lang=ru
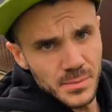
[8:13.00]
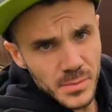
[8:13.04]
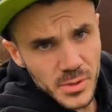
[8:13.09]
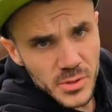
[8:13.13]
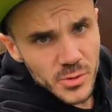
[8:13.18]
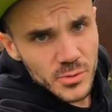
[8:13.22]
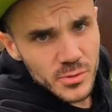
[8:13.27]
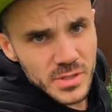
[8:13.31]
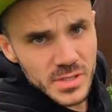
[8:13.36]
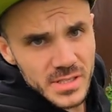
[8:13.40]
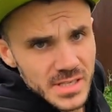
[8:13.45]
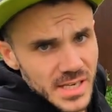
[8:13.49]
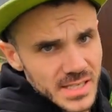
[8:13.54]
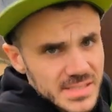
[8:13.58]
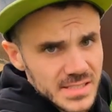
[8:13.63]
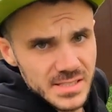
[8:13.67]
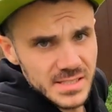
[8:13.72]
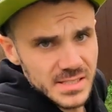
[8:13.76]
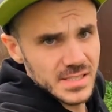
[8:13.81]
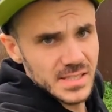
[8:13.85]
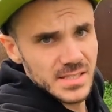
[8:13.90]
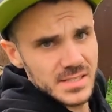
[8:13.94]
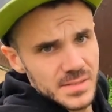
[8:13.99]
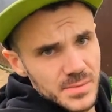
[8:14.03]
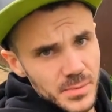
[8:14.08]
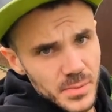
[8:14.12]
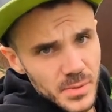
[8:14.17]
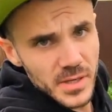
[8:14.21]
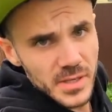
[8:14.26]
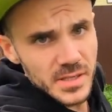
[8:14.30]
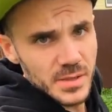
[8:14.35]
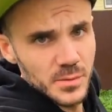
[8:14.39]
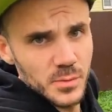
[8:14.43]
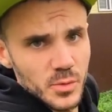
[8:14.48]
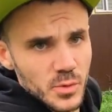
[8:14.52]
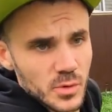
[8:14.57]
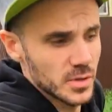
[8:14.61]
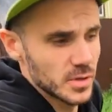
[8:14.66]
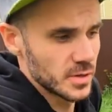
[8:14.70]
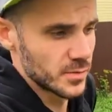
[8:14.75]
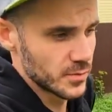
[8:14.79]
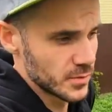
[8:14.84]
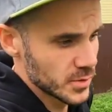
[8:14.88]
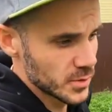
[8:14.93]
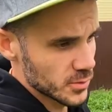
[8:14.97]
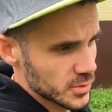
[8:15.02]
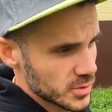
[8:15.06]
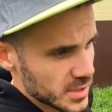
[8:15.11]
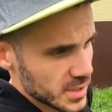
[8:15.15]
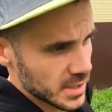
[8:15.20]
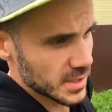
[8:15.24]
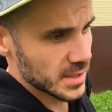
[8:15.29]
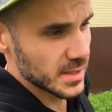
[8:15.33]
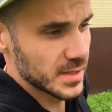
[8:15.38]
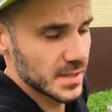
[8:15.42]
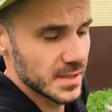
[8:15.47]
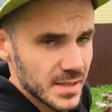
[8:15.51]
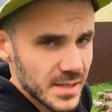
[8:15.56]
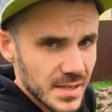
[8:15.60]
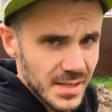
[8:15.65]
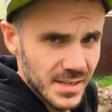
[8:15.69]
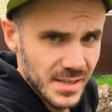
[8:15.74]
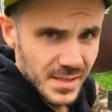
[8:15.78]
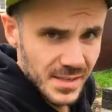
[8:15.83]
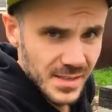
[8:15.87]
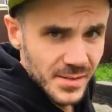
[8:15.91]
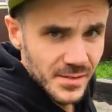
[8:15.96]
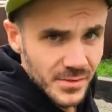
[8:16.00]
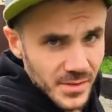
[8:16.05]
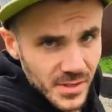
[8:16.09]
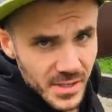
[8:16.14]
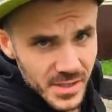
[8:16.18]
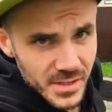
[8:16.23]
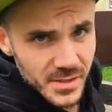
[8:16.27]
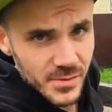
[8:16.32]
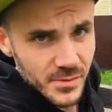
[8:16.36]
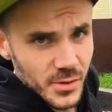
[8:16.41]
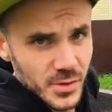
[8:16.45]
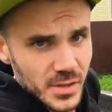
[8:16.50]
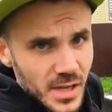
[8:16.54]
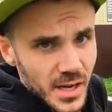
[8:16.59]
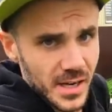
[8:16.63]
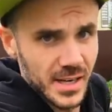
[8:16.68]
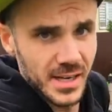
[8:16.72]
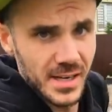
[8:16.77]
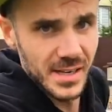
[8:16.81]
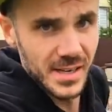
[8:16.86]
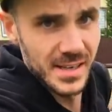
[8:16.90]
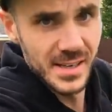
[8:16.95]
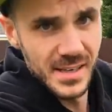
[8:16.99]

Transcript: Мы тут не на один день, поэтому выгрузка выглядит вот так.